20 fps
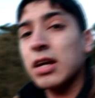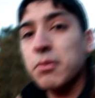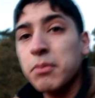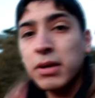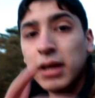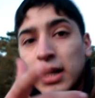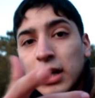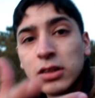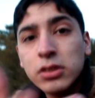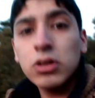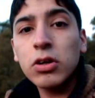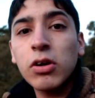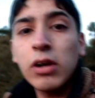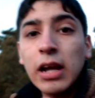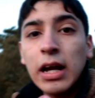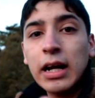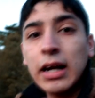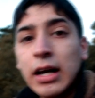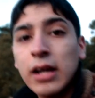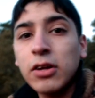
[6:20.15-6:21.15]
En mi caso con
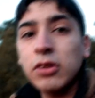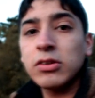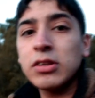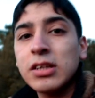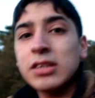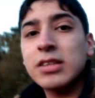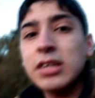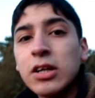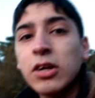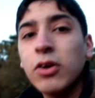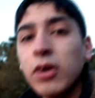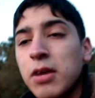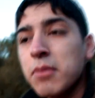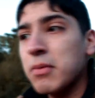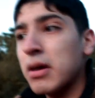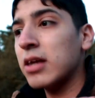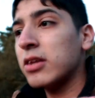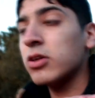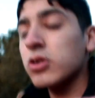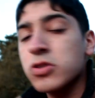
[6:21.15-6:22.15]
la Canon T5i
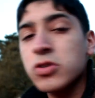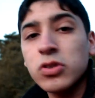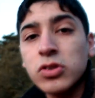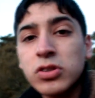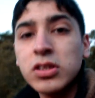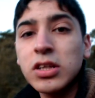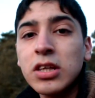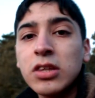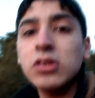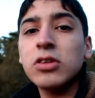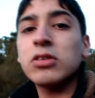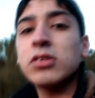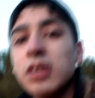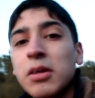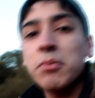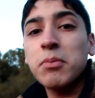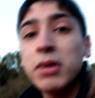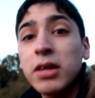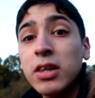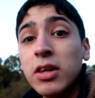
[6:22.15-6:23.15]
más de 800
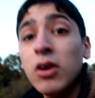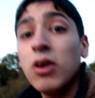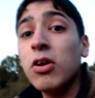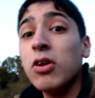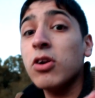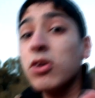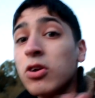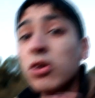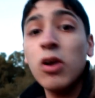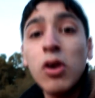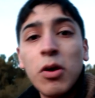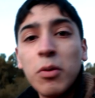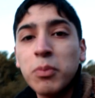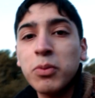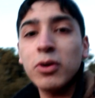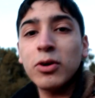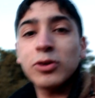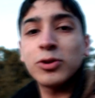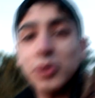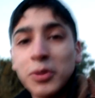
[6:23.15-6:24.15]
en video no lo puedo